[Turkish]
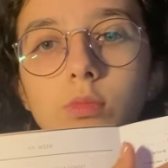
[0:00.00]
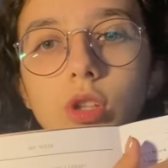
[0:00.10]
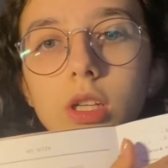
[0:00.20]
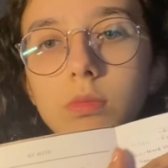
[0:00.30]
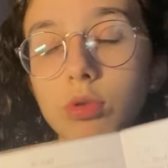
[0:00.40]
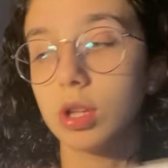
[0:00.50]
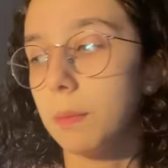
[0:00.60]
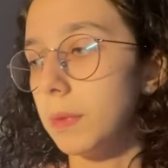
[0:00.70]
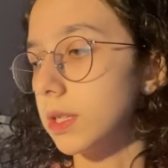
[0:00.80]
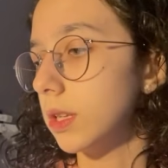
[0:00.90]
Bunlar da bugün
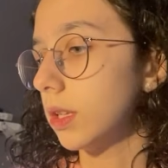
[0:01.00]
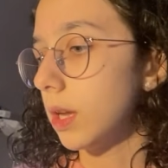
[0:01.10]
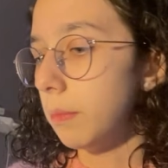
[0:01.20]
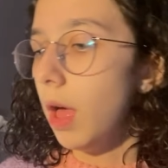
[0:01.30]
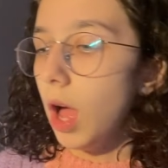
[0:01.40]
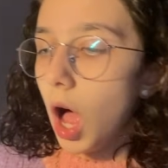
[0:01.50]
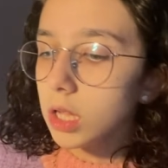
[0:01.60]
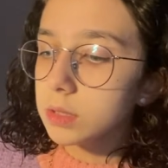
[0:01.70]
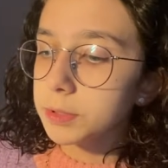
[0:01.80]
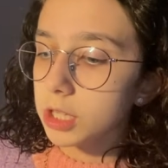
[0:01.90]
yapmak istediklerim.
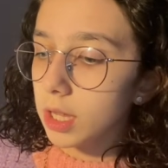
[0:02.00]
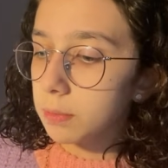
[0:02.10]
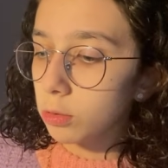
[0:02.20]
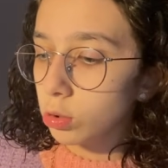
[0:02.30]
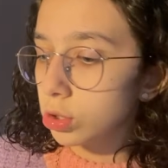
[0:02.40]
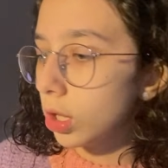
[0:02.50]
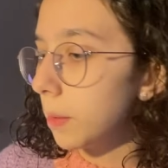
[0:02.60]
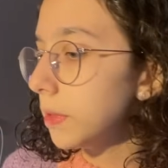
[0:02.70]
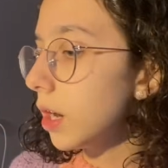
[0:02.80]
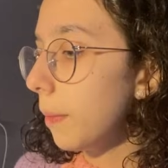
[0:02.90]
Az bir şey gibi
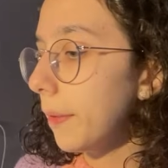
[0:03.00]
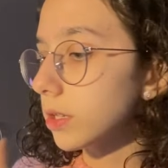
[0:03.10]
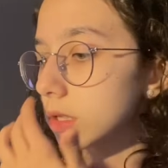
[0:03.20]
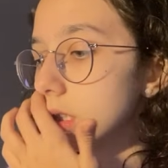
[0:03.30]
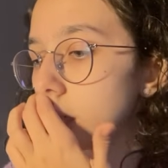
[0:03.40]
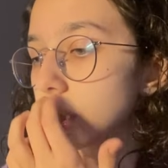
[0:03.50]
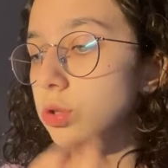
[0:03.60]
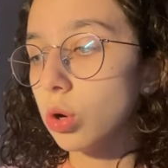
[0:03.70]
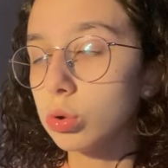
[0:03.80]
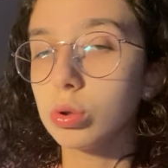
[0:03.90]
gözükebilir ama aslında işi
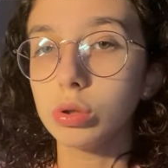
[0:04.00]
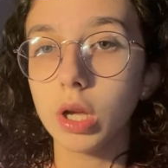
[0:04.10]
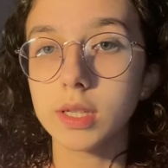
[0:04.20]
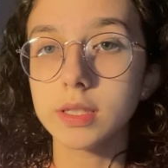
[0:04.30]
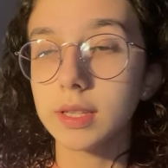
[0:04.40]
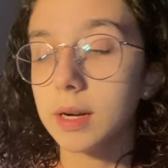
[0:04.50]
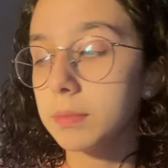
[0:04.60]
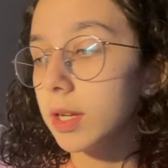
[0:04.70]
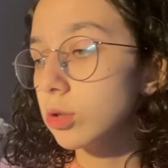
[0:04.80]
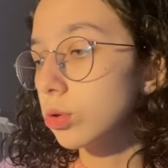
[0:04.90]
çok dolu
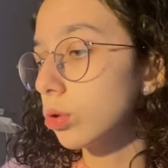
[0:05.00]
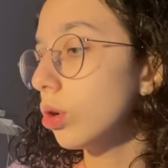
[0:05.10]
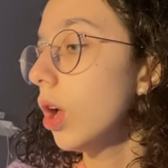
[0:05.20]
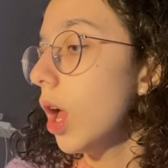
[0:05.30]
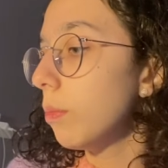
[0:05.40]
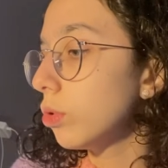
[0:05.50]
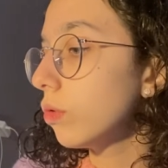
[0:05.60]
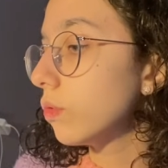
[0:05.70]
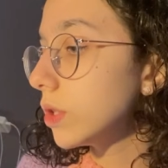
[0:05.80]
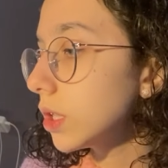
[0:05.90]
yazdıklarımdan. Çünkü
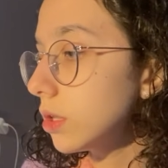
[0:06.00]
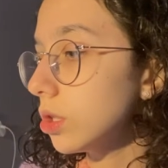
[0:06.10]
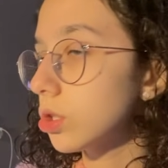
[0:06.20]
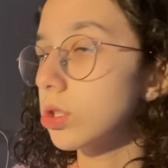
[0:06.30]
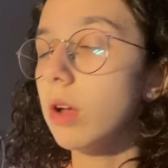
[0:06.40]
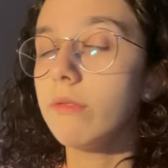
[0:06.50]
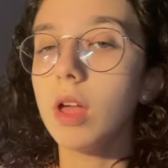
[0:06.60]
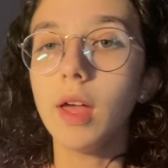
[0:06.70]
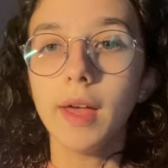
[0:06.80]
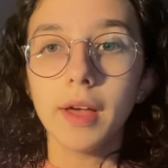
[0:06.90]
bugün fizik çalışacağım
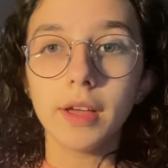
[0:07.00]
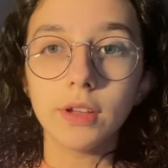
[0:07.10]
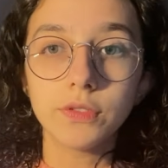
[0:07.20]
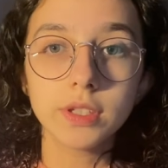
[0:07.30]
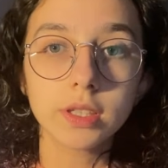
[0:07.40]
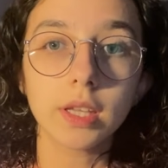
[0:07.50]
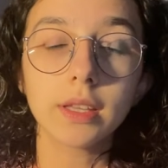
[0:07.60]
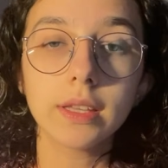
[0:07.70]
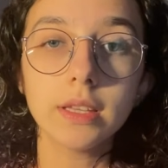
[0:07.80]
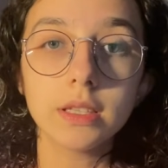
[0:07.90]
ve e,
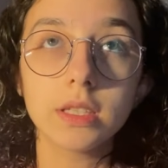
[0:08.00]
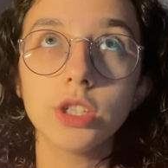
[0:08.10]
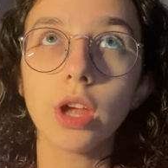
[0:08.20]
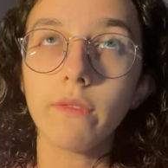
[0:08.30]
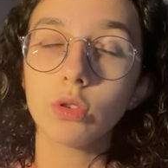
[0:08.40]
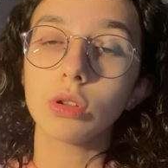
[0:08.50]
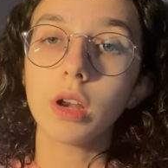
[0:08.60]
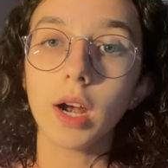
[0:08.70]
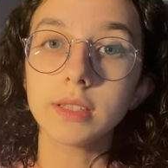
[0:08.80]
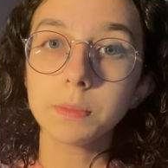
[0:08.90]
fizikteki izleyeceğim
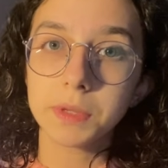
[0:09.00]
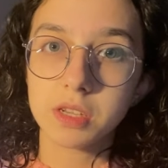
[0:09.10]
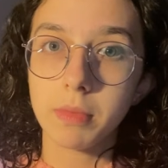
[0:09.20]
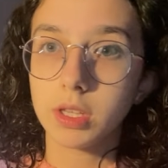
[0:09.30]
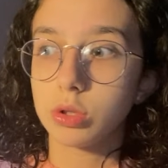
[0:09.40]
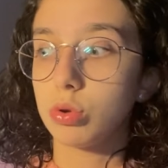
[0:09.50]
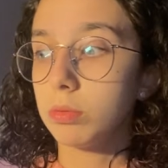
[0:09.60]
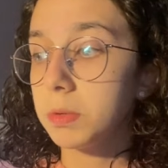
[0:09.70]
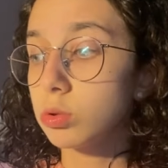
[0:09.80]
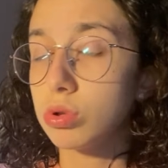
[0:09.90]
videoları artık bitirmek
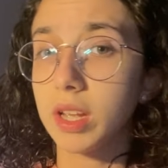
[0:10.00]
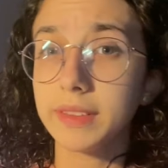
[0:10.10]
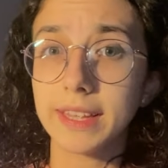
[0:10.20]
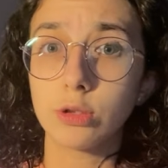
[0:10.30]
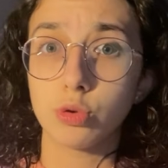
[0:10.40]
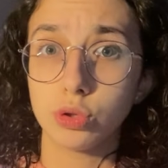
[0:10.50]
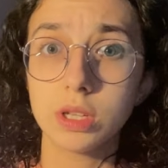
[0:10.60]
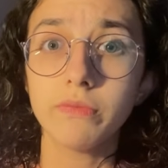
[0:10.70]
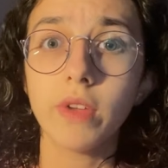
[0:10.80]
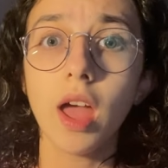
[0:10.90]
istiyorum ki sürekli test
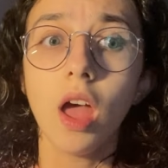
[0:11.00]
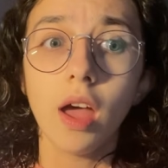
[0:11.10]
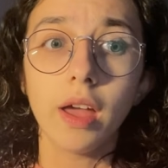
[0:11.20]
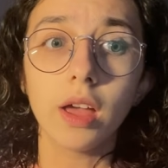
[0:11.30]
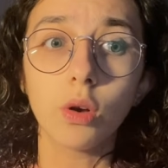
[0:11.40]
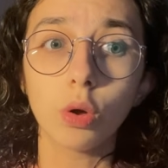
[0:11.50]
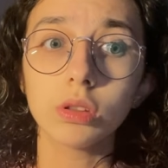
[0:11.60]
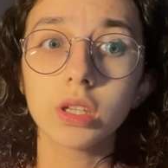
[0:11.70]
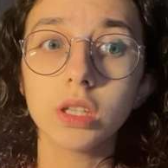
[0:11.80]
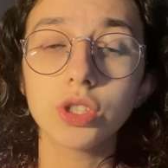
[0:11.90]
çözeyim ve e,
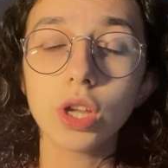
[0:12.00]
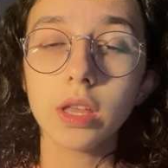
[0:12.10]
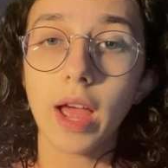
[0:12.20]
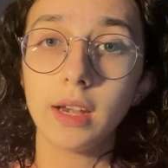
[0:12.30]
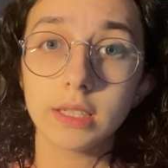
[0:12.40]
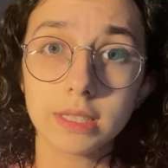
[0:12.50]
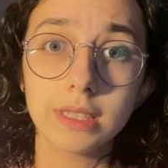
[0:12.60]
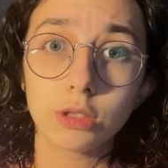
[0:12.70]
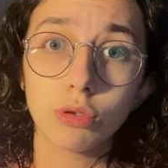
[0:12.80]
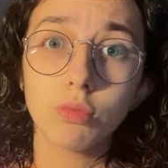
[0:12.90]
konular iyice yerleşsin
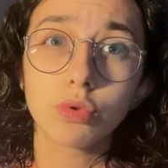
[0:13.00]
istiyorum.